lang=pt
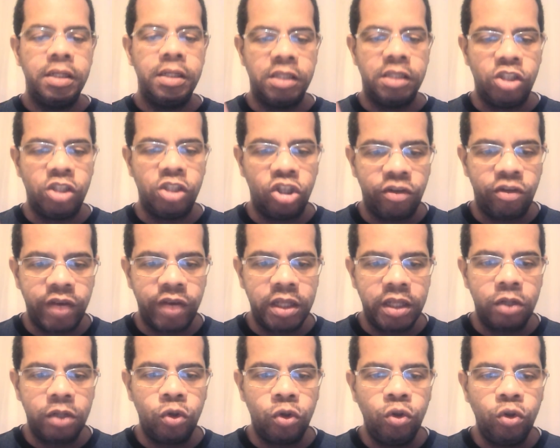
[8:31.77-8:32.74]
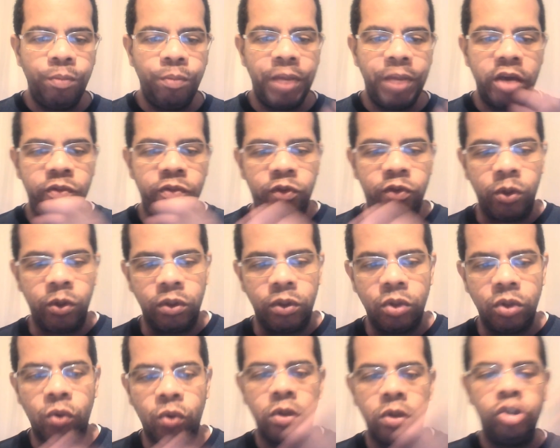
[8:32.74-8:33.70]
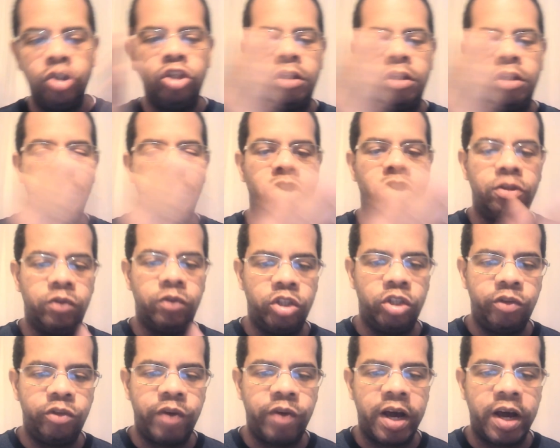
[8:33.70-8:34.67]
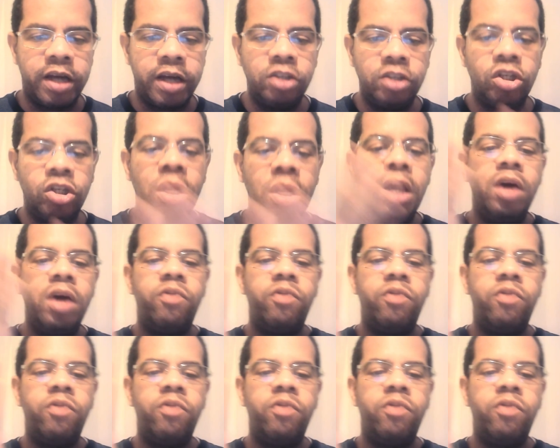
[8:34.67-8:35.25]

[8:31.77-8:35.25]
se estiver dentro do perfil e do quantitativo de vagas,